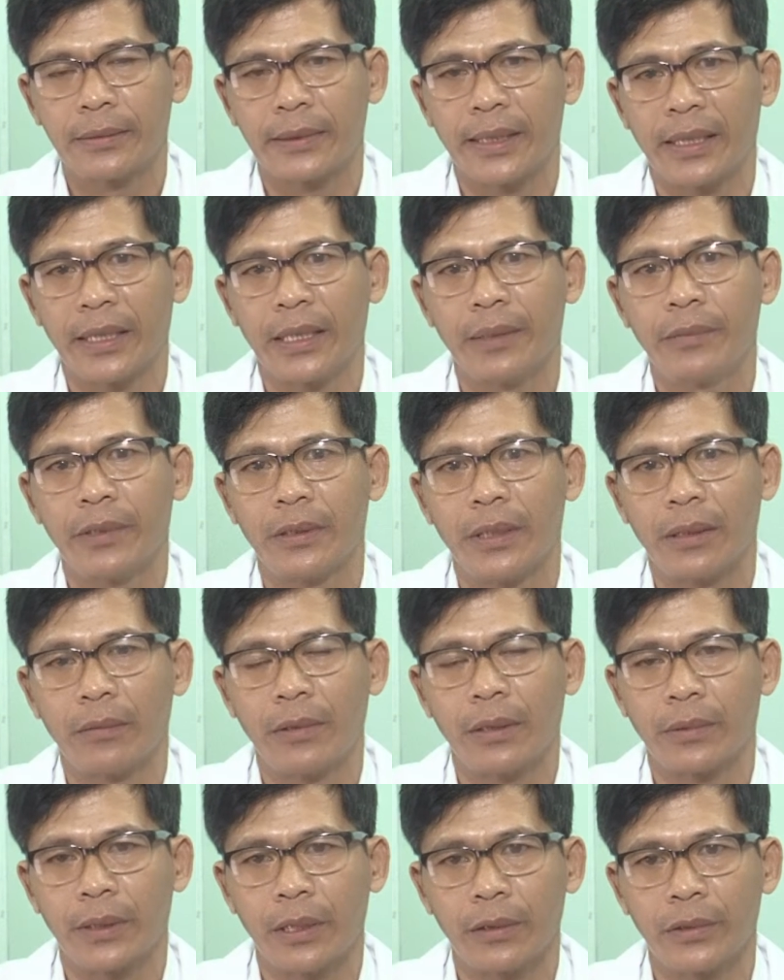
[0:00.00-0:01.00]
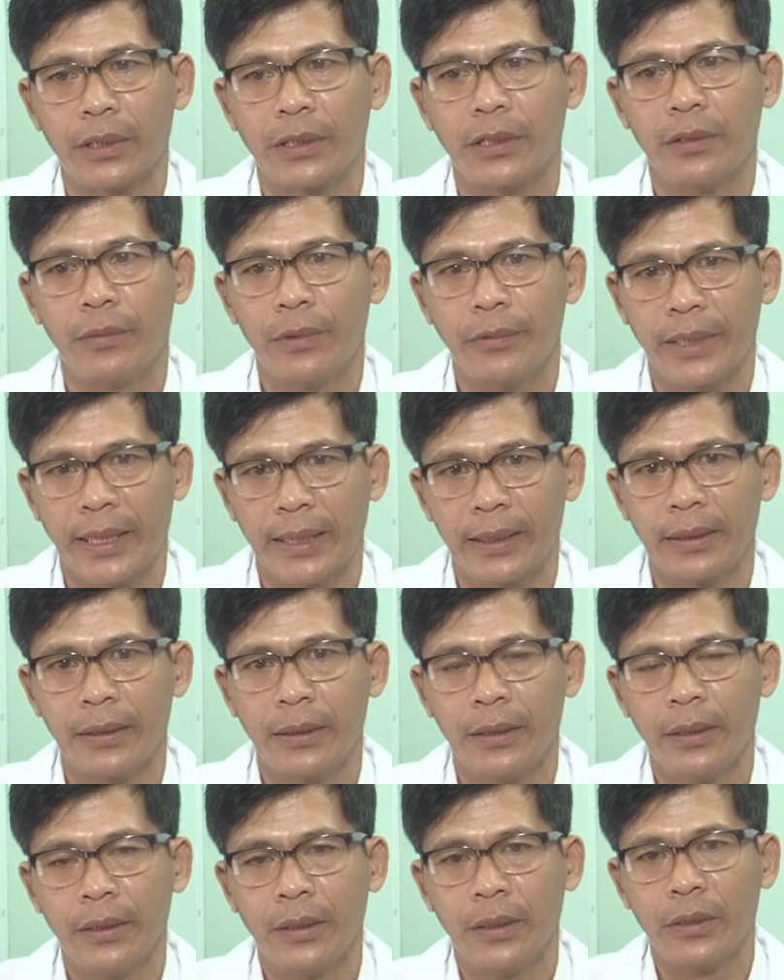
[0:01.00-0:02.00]
chèn ép trong hồng cầu gây thiếu máu nặng
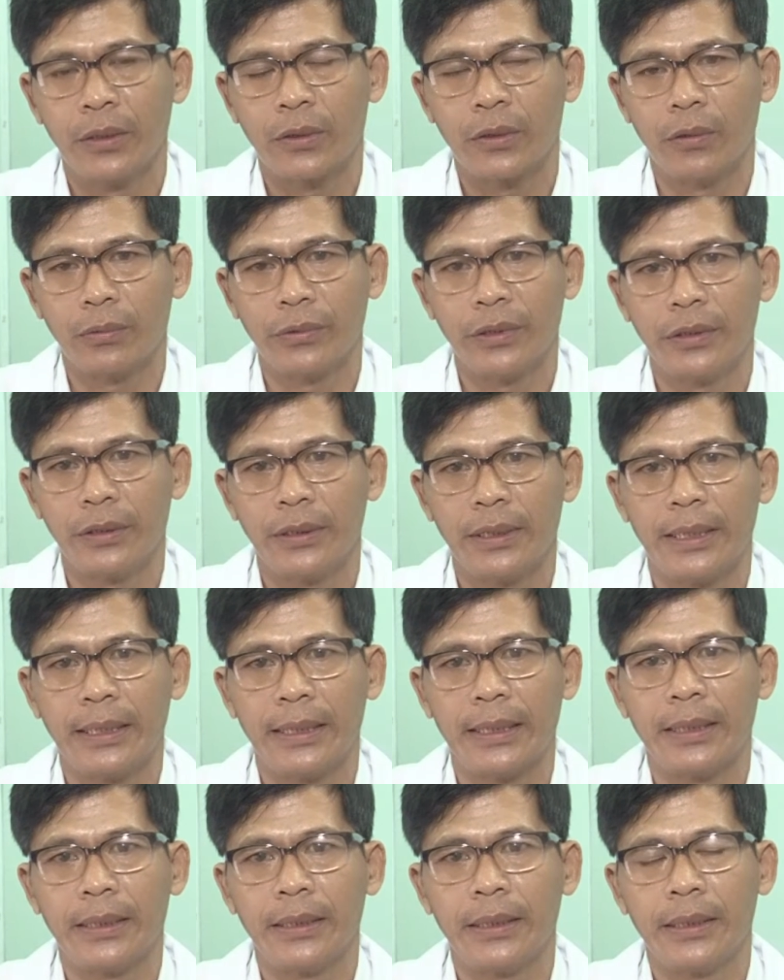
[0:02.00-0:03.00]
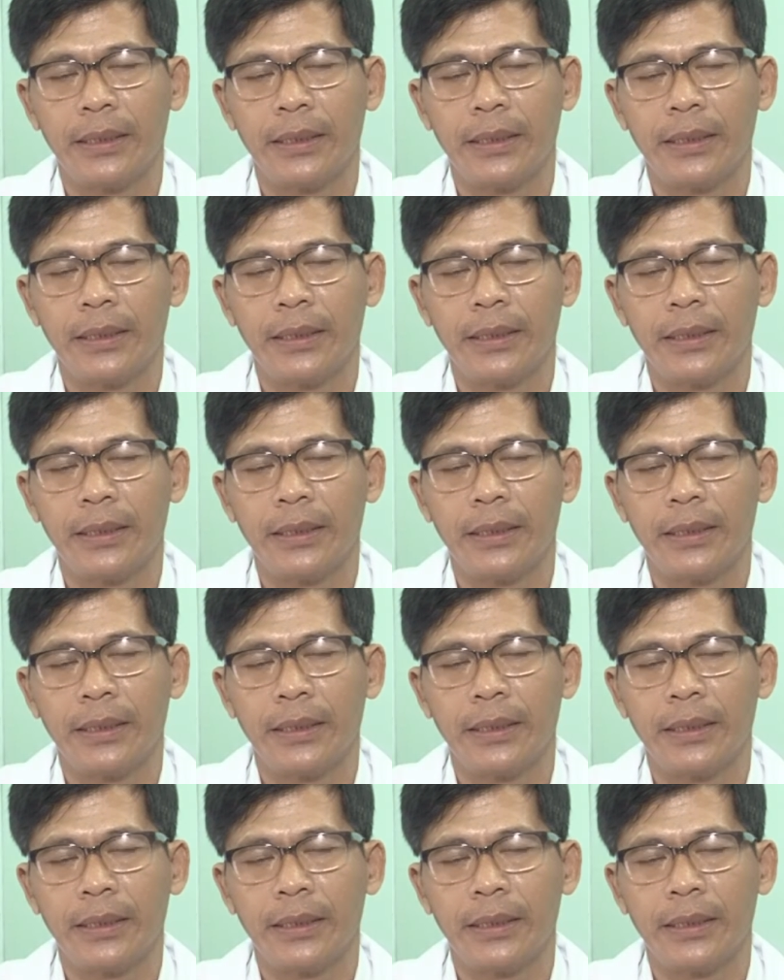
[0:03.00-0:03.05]
cũng như là